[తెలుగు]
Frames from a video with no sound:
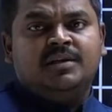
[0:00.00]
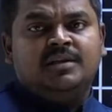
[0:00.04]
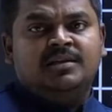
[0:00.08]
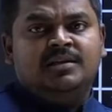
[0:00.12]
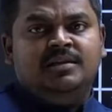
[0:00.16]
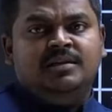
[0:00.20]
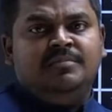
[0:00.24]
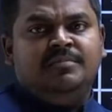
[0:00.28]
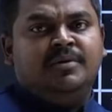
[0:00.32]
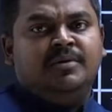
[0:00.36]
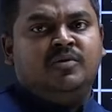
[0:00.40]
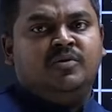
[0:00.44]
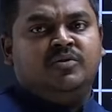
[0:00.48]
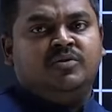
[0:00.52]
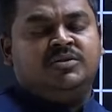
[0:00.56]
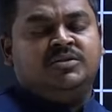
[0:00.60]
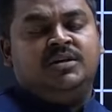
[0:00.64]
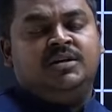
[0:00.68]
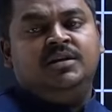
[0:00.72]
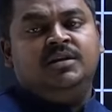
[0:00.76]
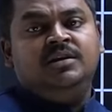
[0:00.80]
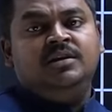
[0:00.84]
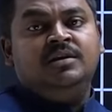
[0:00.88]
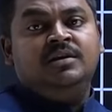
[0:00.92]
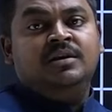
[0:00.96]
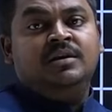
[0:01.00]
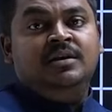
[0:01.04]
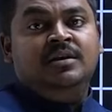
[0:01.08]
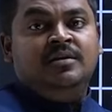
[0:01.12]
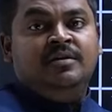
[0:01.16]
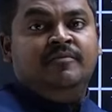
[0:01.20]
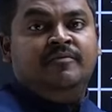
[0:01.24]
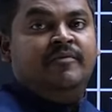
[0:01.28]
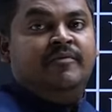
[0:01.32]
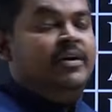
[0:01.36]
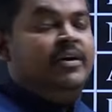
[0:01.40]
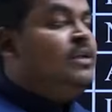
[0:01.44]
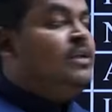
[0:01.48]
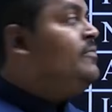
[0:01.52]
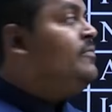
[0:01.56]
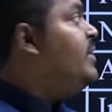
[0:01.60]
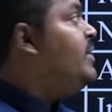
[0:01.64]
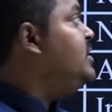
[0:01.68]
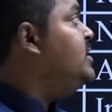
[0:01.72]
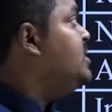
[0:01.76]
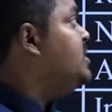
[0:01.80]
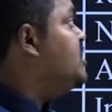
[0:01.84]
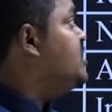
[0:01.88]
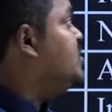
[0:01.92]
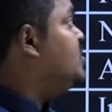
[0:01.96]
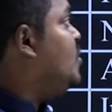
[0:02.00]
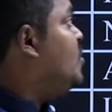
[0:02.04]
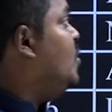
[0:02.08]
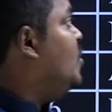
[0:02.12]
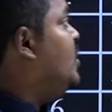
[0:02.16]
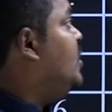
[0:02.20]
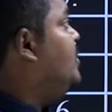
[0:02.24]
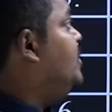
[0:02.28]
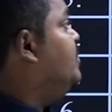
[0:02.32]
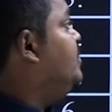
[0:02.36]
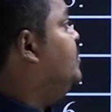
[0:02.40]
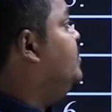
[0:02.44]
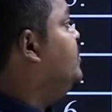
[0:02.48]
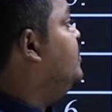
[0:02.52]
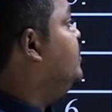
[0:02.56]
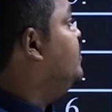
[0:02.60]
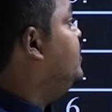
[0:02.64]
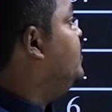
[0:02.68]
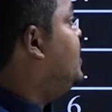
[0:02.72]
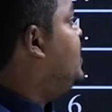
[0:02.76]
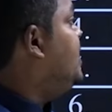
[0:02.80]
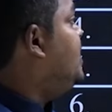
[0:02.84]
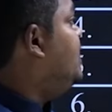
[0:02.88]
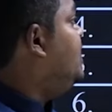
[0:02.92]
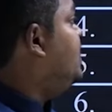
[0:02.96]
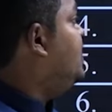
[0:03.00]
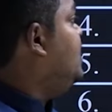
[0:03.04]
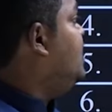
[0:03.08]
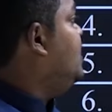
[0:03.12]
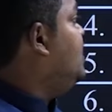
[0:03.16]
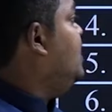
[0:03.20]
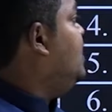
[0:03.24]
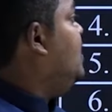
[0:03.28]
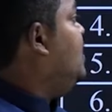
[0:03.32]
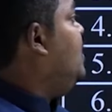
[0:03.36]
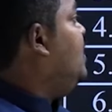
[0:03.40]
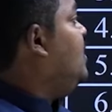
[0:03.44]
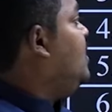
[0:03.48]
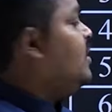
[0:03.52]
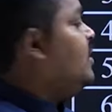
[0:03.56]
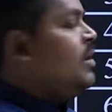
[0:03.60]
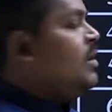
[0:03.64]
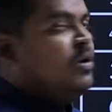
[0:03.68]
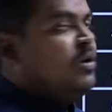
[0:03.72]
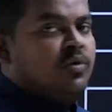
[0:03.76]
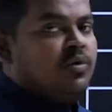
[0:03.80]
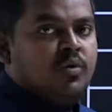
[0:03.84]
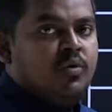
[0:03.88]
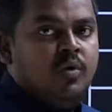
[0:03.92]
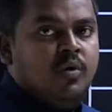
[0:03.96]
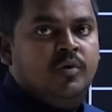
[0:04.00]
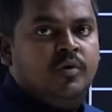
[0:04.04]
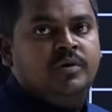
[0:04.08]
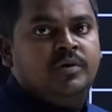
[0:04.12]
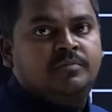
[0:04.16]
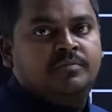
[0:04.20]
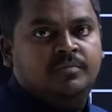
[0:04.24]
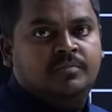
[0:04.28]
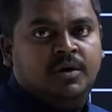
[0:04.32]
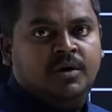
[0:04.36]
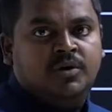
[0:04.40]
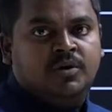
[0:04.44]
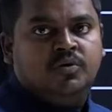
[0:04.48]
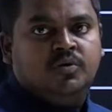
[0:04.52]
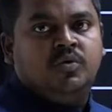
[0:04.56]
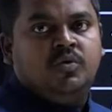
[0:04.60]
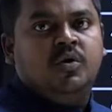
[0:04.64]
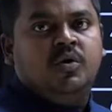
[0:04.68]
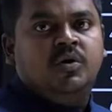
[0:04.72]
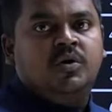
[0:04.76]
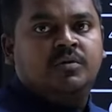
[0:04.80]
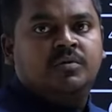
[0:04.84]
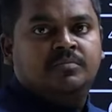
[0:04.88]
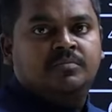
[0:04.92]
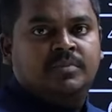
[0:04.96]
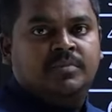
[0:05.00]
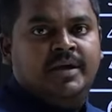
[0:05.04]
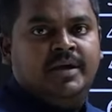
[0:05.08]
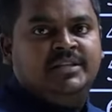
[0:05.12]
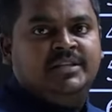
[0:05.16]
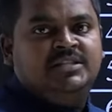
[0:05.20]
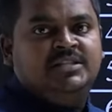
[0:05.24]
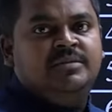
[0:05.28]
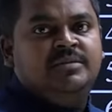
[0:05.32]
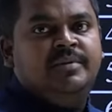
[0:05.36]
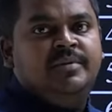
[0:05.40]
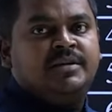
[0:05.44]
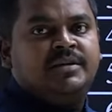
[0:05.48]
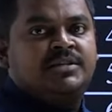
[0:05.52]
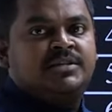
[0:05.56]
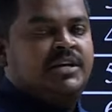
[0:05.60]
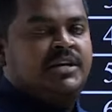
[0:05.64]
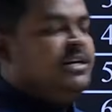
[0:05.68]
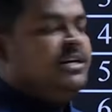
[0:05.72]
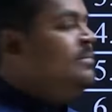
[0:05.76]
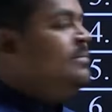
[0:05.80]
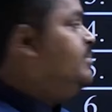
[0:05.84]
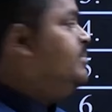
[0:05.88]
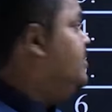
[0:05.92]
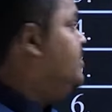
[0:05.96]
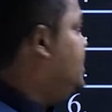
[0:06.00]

కాదా అని మనం ఒకసారి వెరిఫై చేసుకోవడం రైట్ కనుక్కోవడం కనుక్కోవడం ఎస్టిమేట్ చేయడం